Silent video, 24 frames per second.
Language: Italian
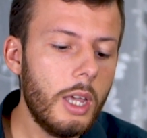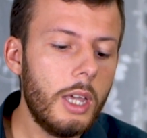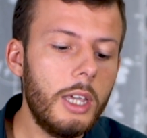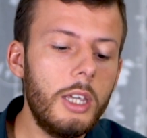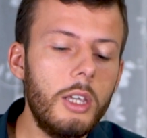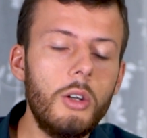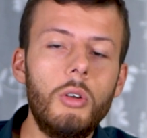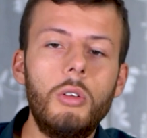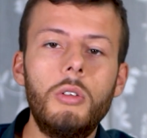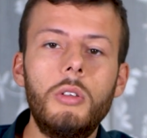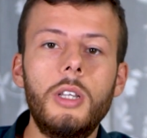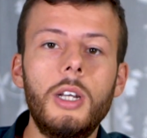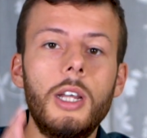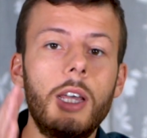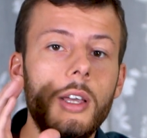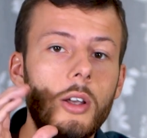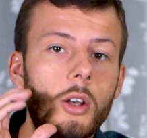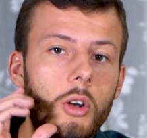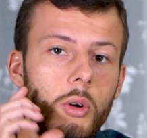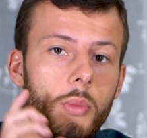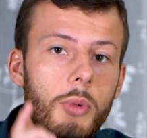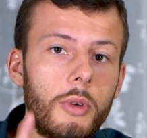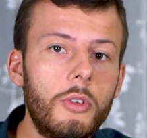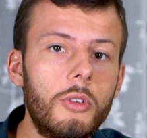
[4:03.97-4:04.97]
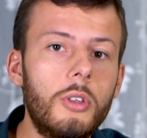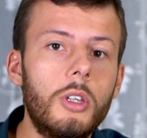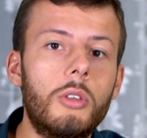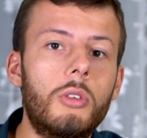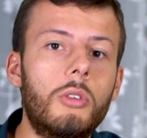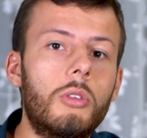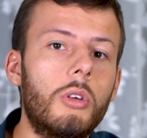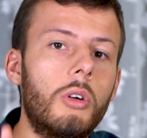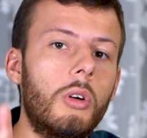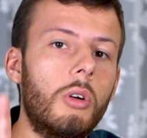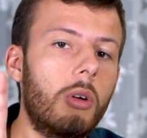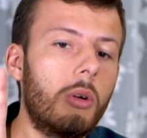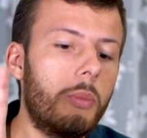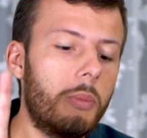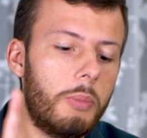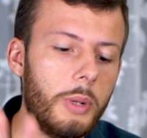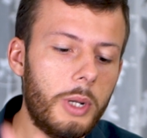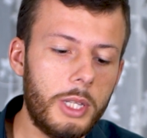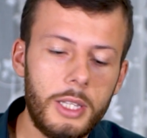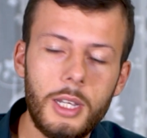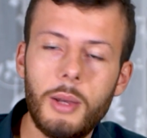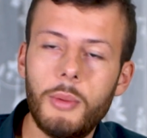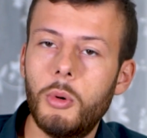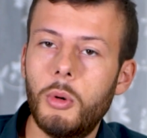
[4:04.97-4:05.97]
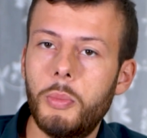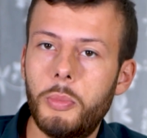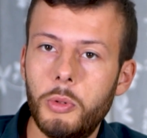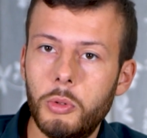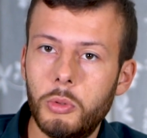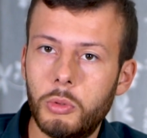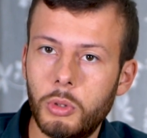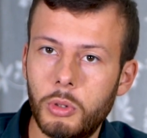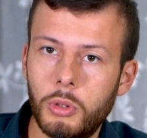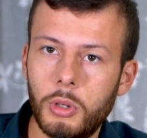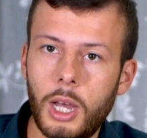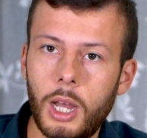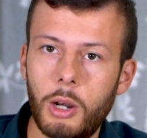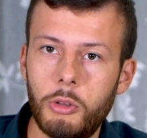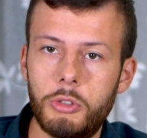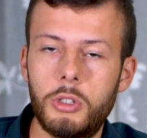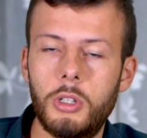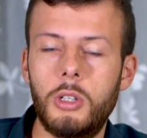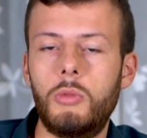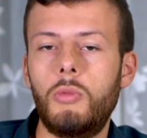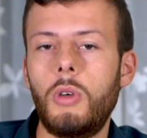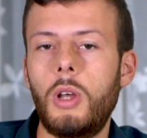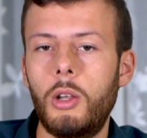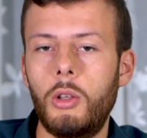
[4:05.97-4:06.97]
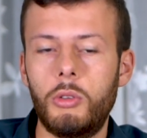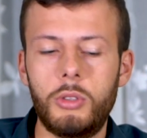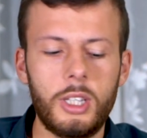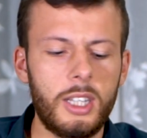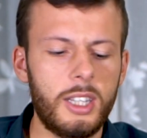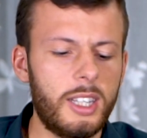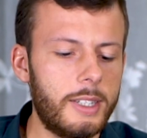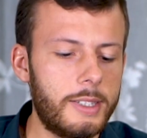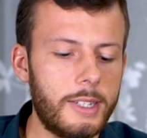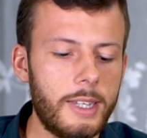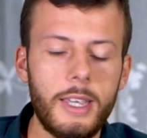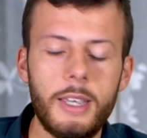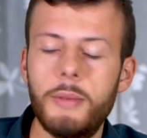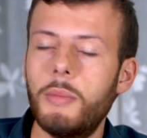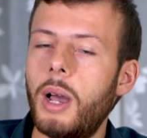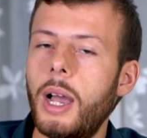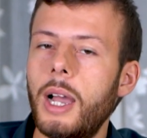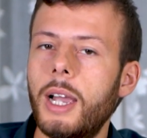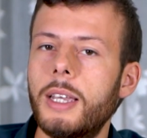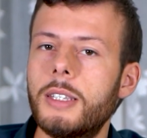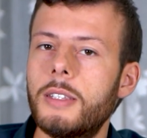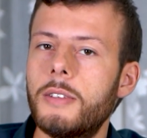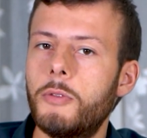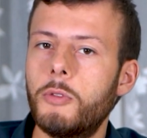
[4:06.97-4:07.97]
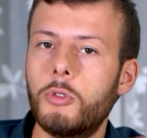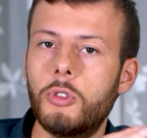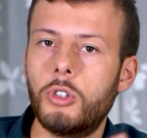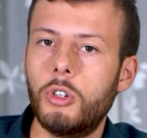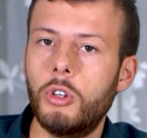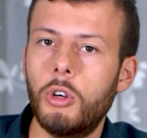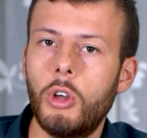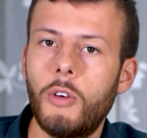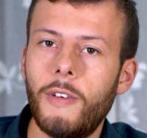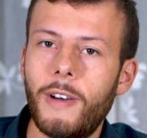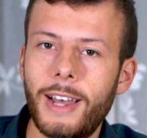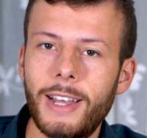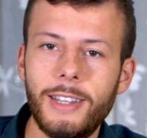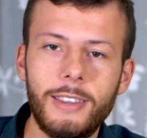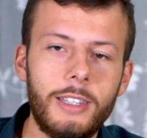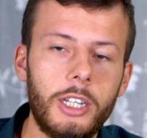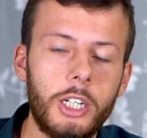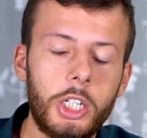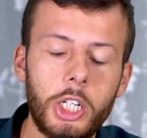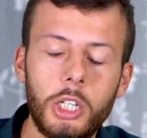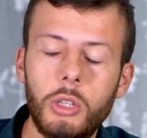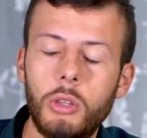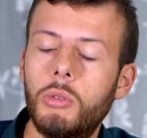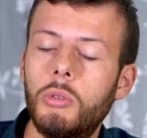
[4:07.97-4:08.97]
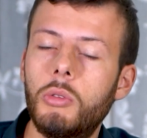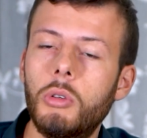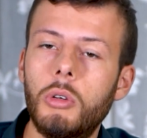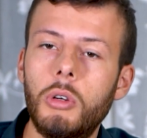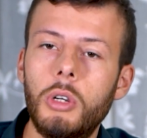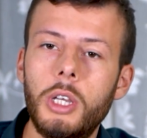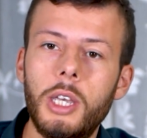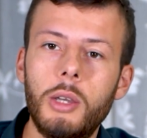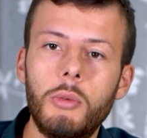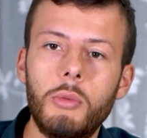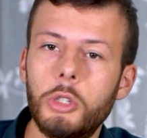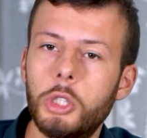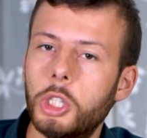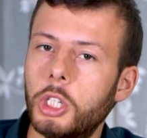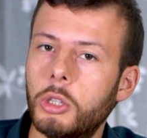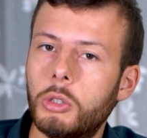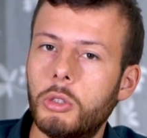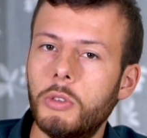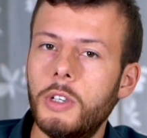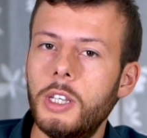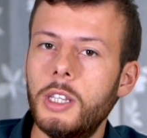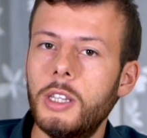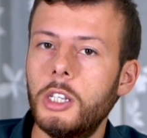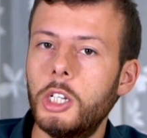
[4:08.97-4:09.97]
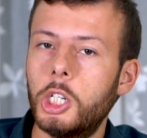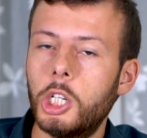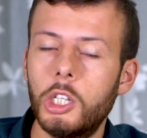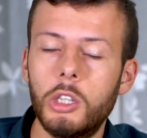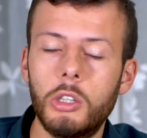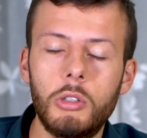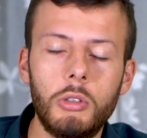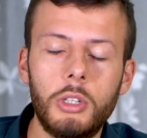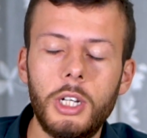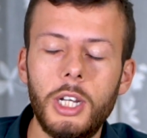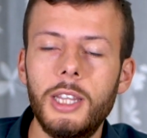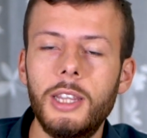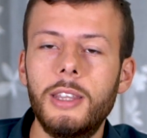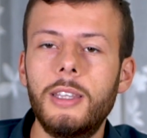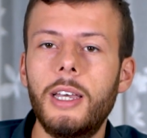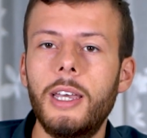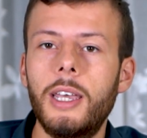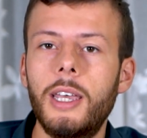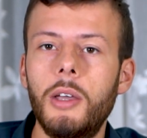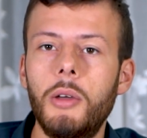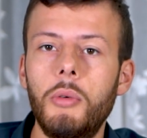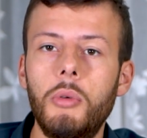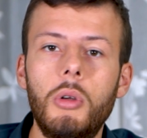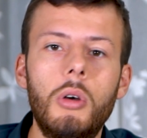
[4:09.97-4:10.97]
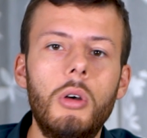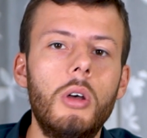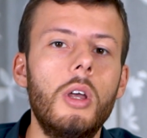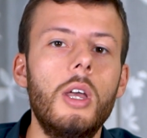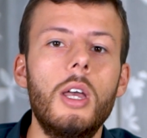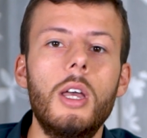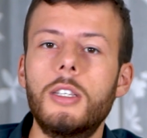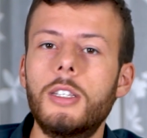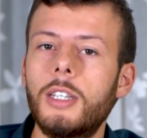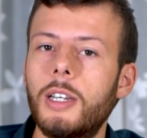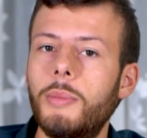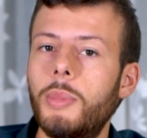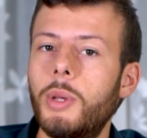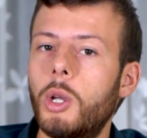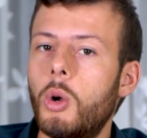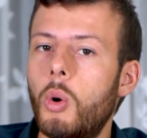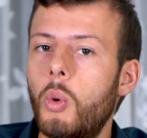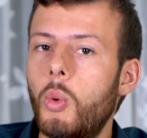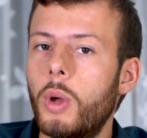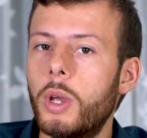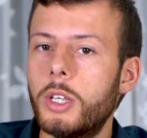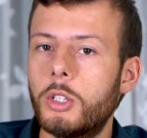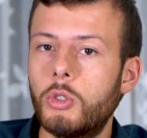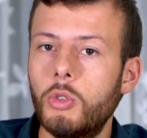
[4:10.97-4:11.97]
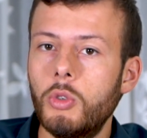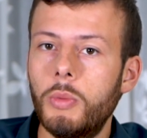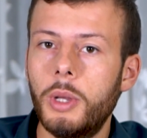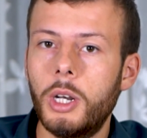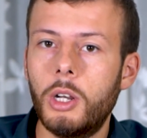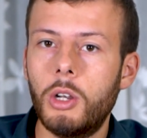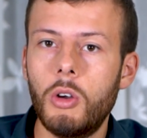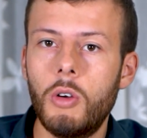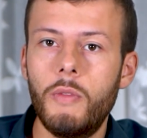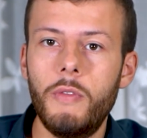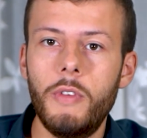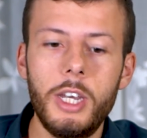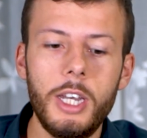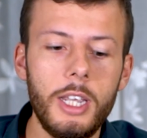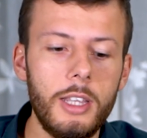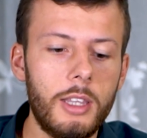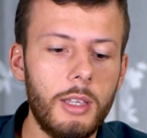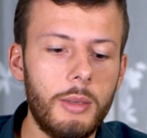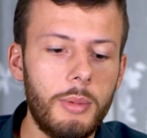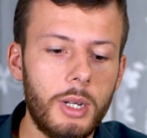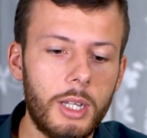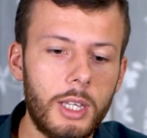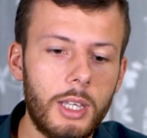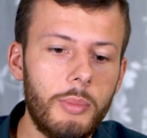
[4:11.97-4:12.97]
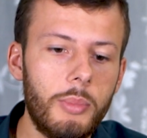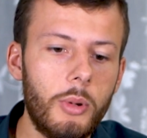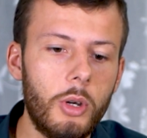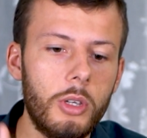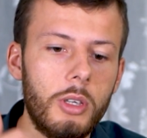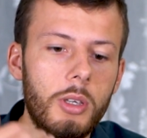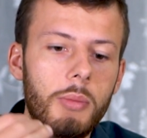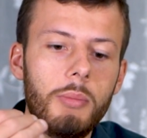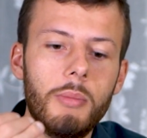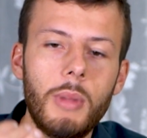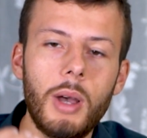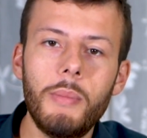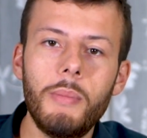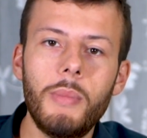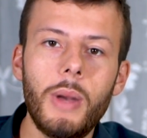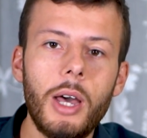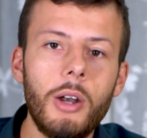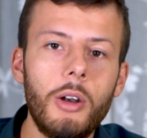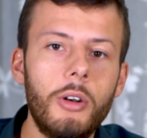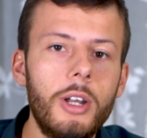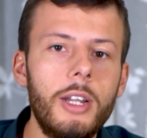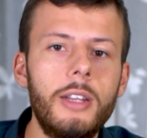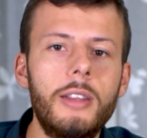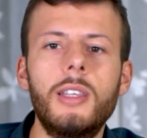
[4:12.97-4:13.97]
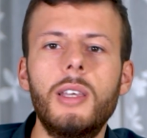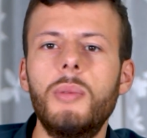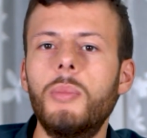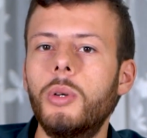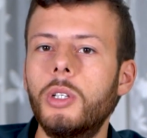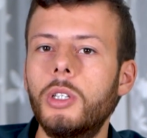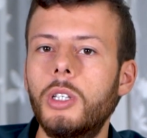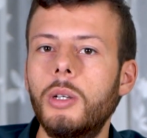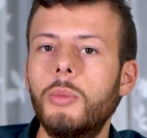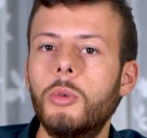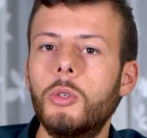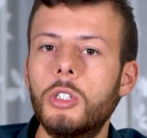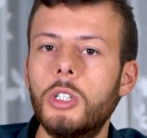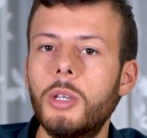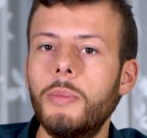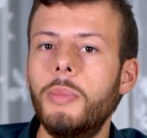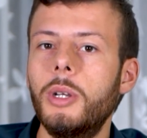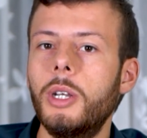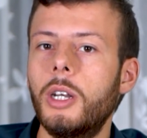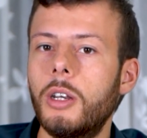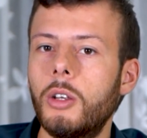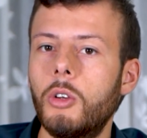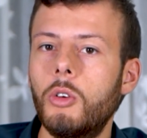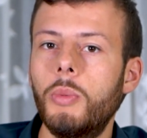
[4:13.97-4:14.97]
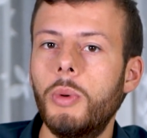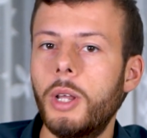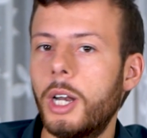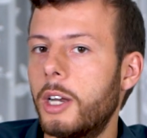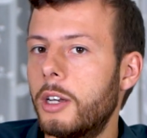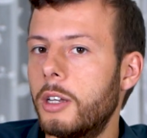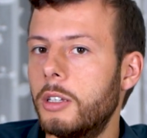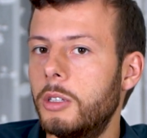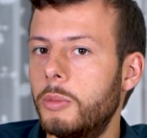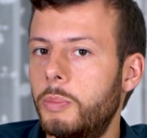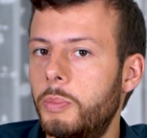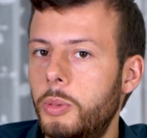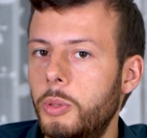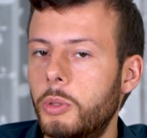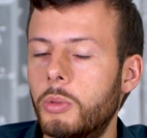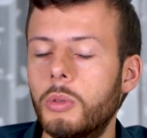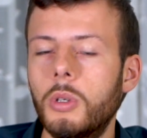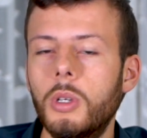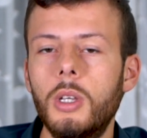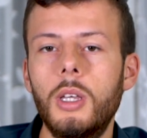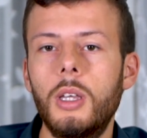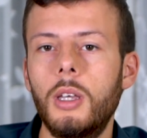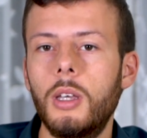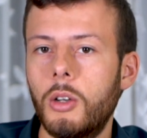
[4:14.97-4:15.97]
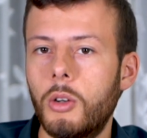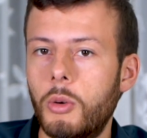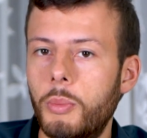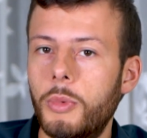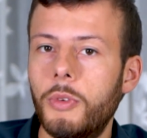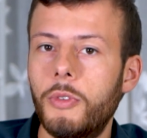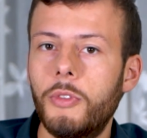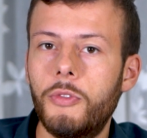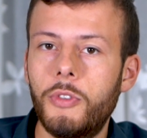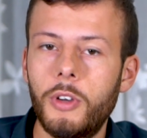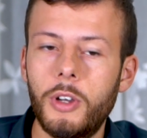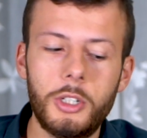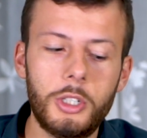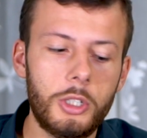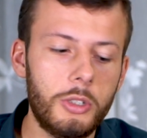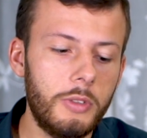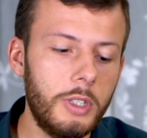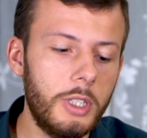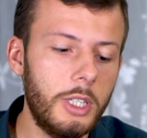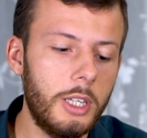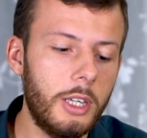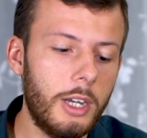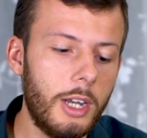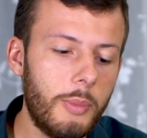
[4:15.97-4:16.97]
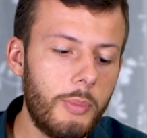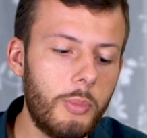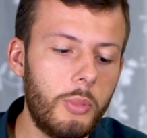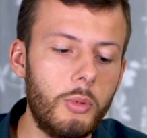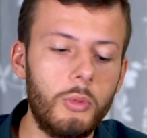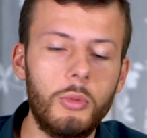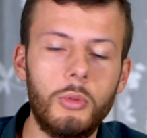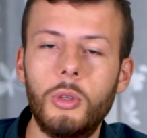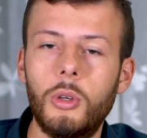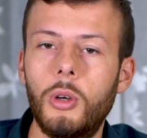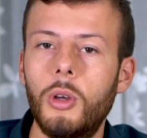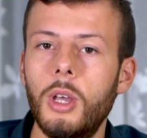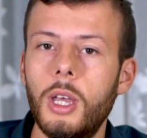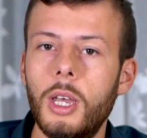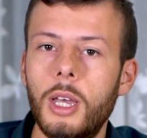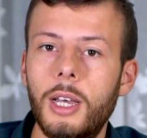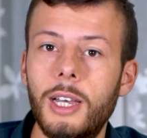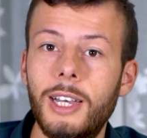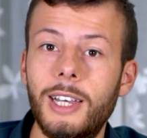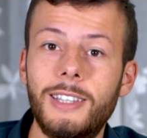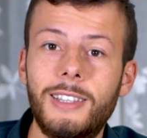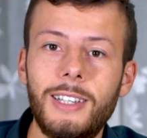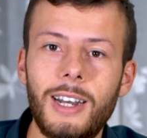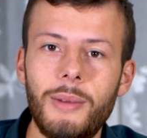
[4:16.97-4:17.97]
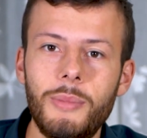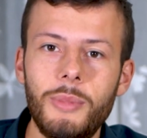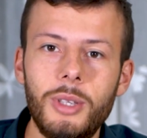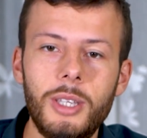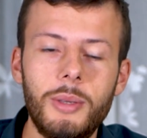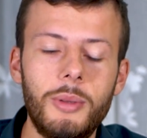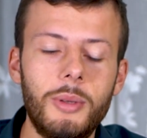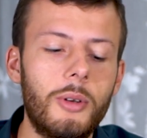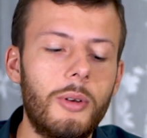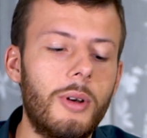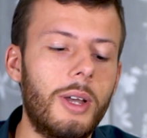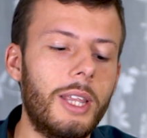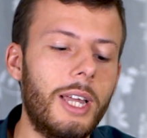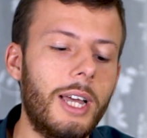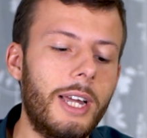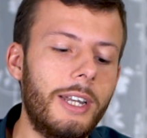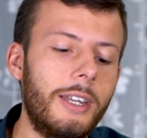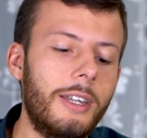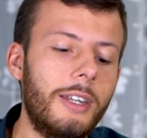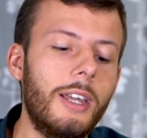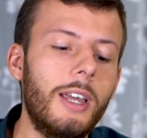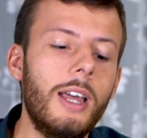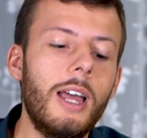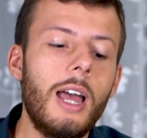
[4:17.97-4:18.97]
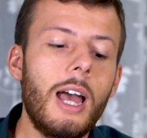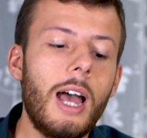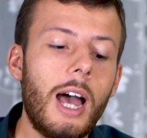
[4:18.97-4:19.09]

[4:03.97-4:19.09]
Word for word: Inoltre, come ho detto, prendiamo appunto allo stato attuale 86, ma anche se fossero 90, 100 euro, 120, 130 euro, sarebbe comunque super conveniente perché poi man mano nel tempo andremo sempre a recuperare di più come vi faccio vedere appunto eh, tramite i miei guadagni,